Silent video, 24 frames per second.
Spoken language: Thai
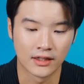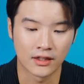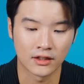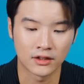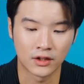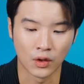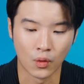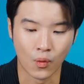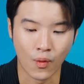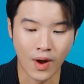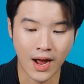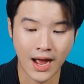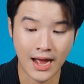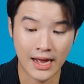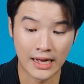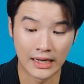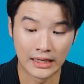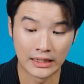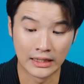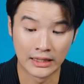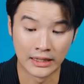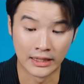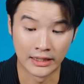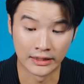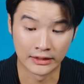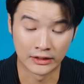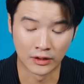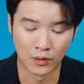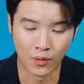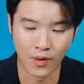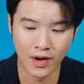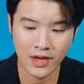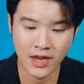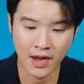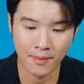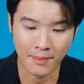ก็ถือ
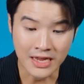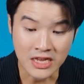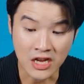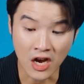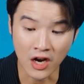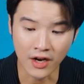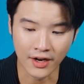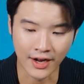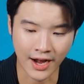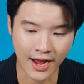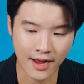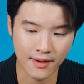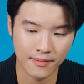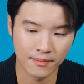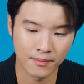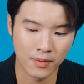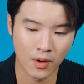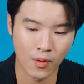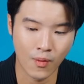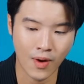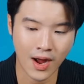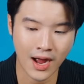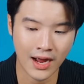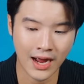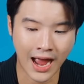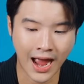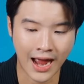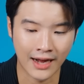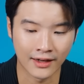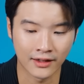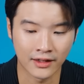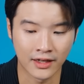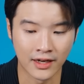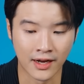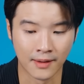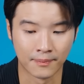ว่ายังไม่เยอะนะเพราะว่างาน
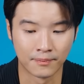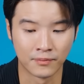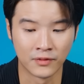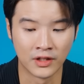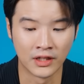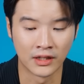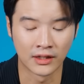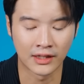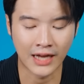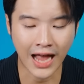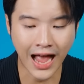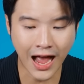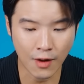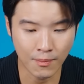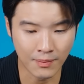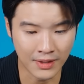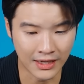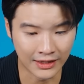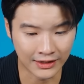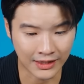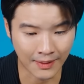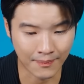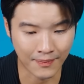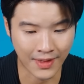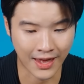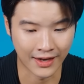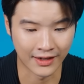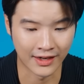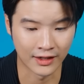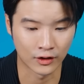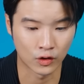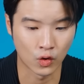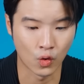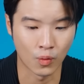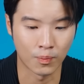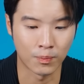เกือบ 90,000 ตำแหน่ง
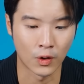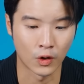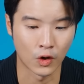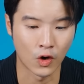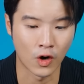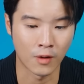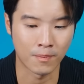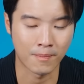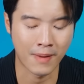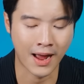เนี่ยถูกปลดออก